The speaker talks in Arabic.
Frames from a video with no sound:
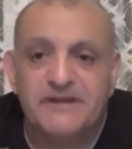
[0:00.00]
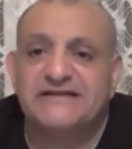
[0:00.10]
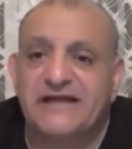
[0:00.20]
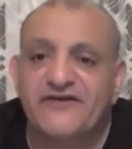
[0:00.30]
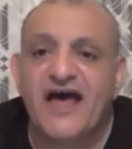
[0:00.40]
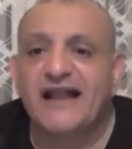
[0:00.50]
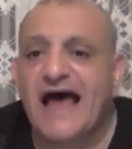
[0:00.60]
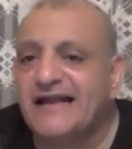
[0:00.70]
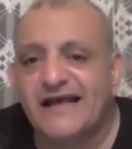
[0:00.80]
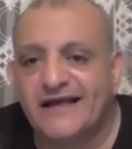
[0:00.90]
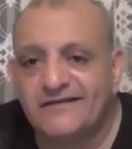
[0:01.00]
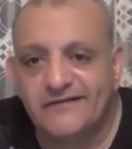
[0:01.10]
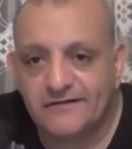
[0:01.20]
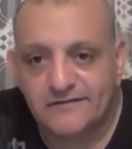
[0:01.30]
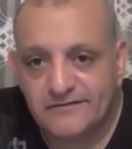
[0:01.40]
من التفاهه العاليه
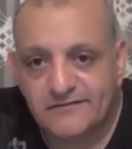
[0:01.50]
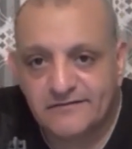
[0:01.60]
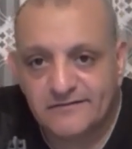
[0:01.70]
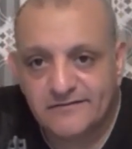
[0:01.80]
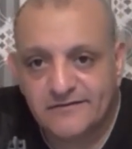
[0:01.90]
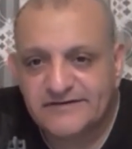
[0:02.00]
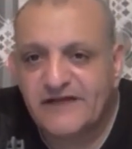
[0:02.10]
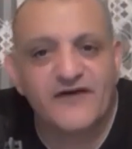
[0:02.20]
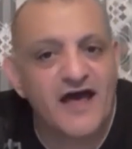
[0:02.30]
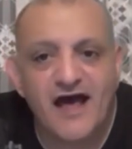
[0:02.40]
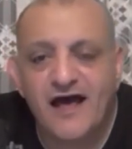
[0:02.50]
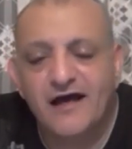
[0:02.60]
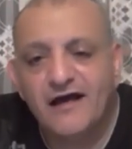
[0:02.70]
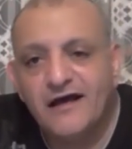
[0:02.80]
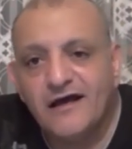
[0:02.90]
جدا تفاهه
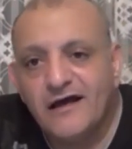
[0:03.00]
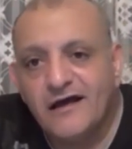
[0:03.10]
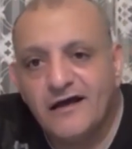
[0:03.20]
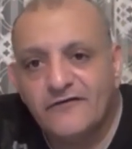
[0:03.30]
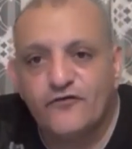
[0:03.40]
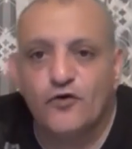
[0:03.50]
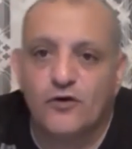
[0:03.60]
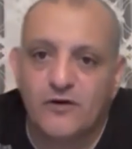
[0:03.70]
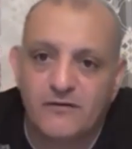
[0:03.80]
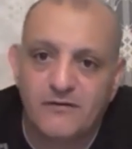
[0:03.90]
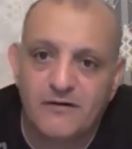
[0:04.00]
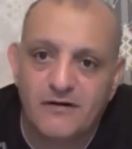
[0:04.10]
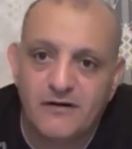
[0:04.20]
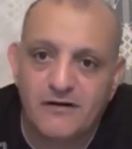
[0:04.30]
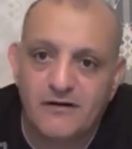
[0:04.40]
فوق
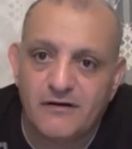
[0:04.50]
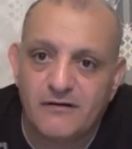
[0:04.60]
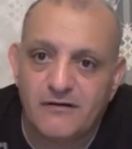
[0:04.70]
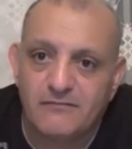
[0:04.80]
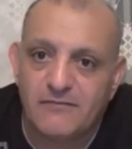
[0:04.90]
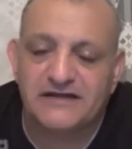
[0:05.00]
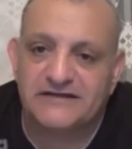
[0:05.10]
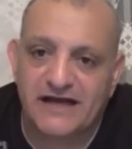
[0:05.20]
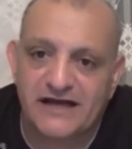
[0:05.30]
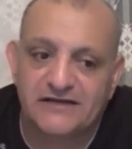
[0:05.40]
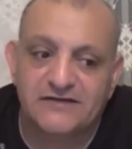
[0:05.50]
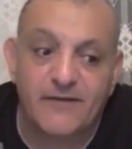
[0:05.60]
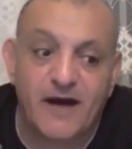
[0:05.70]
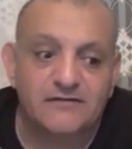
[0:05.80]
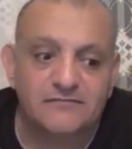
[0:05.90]
ما نتخيل
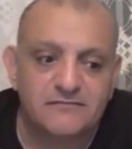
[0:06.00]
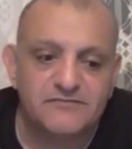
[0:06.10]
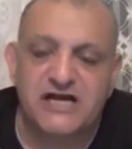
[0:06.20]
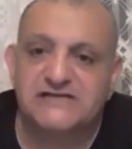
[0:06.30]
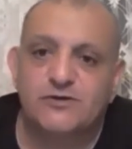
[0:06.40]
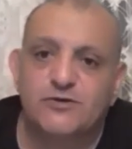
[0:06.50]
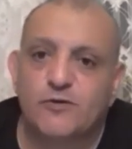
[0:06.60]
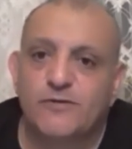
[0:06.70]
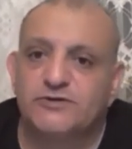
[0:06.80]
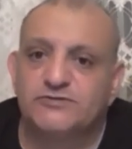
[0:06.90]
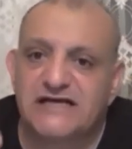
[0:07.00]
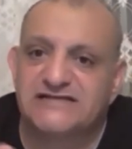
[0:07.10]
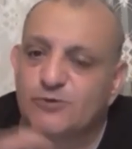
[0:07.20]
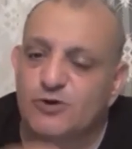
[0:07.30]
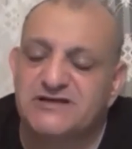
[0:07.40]
طبعا مش عايز اقول لكم برضو
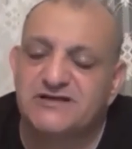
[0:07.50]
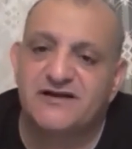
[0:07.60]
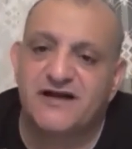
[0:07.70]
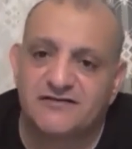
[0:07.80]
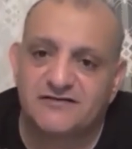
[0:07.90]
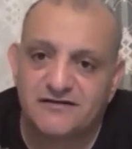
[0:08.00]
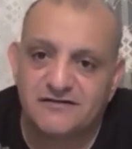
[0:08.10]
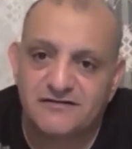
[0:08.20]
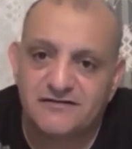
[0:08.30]
التعصب وصل للرياضه